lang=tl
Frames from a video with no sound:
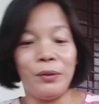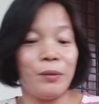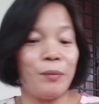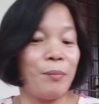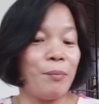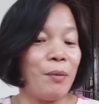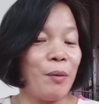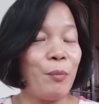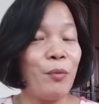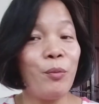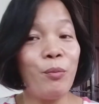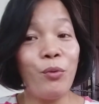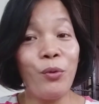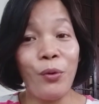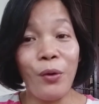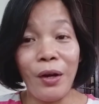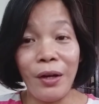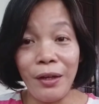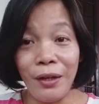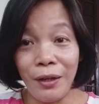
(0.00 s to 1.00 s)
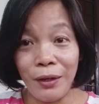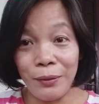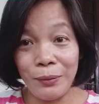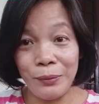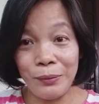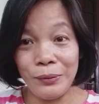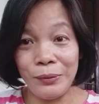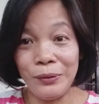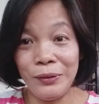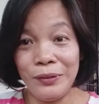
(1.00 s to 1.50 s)
mabubuhay
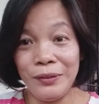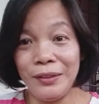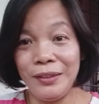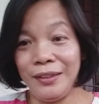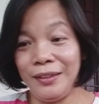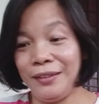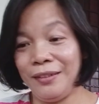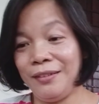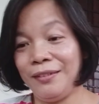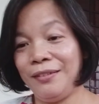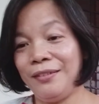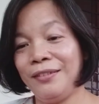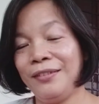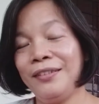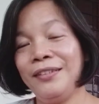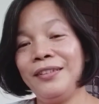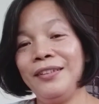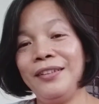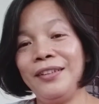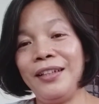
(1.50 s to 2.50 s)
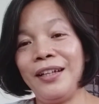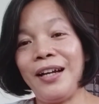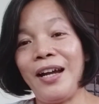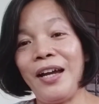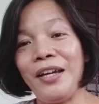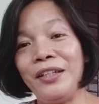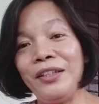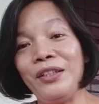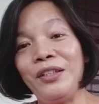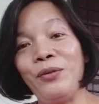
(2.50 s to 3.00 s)
ako na
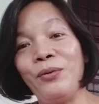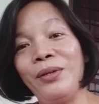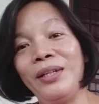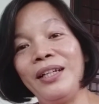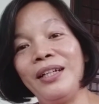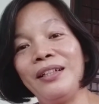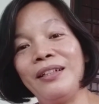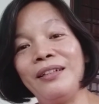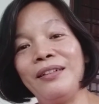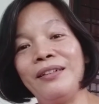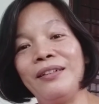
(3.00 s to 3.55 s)
kahit na walang